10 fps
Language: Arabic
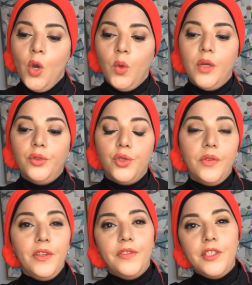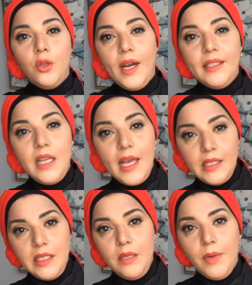ولو تشوف الفيديوهات
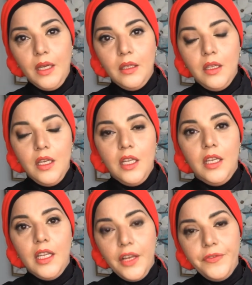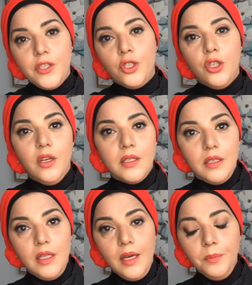القديمه لنفس الشخص
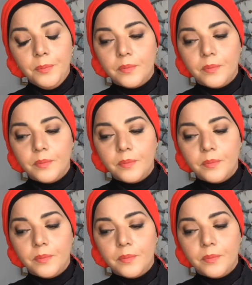ده